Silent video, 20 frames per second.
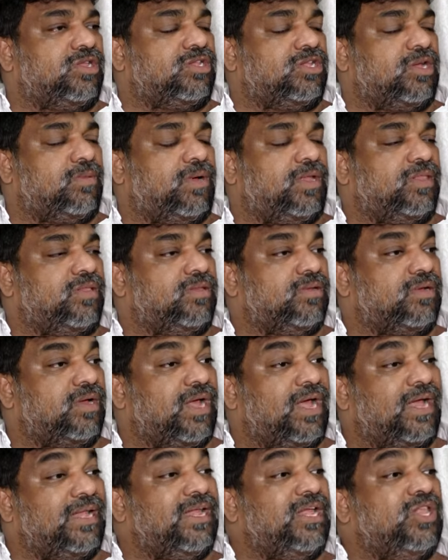జిందాబాద్
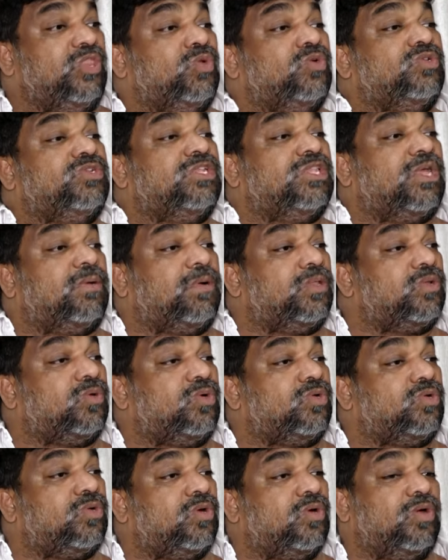కానీ ఎందుకు జిందాబాద్
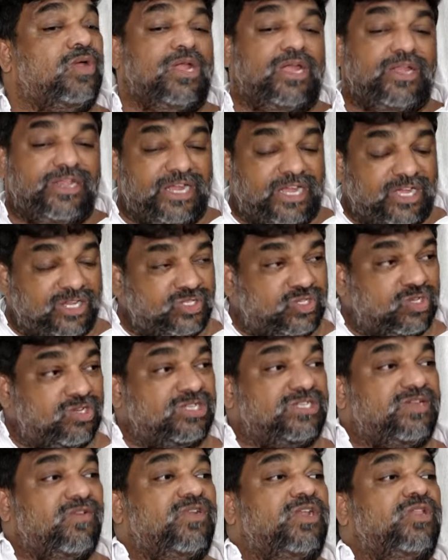కొట్టావు నీకు
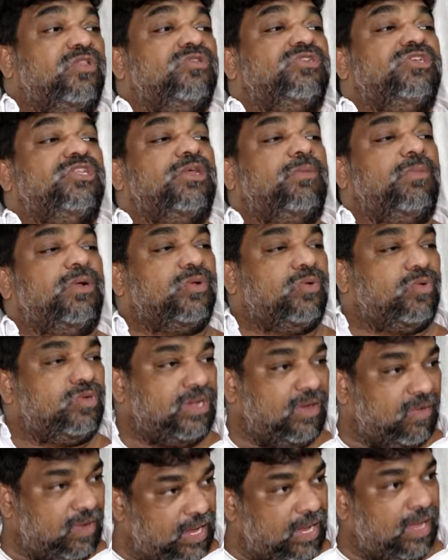ఇన్సూరెన్స్ ఇవ్వనందుకు జిందాబాద్
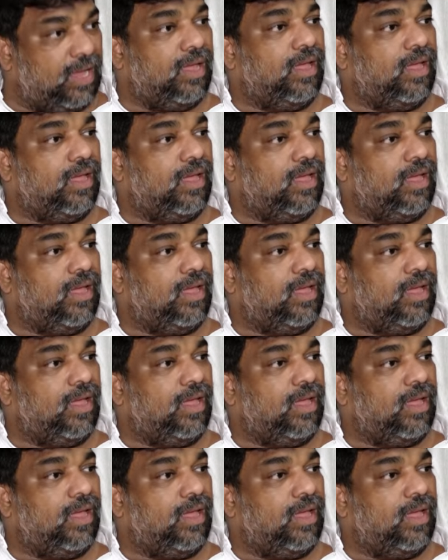కొట్టావా